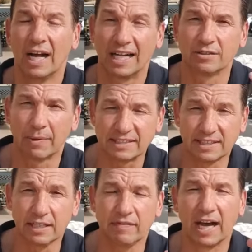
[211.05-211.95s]
Also man
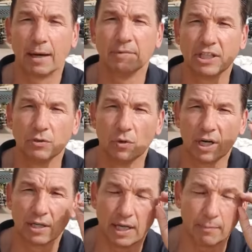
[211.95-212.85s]
sieht, wir haben nicht
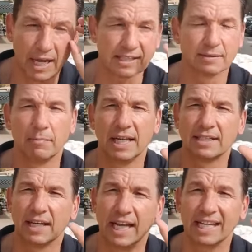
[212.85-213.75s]
nur im ersten
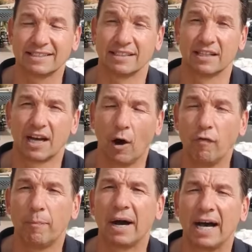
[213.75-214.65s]
Blick den ersten
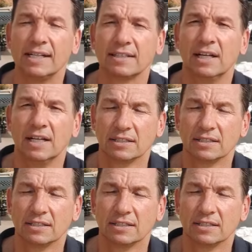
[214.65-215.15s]
Kaufpreis,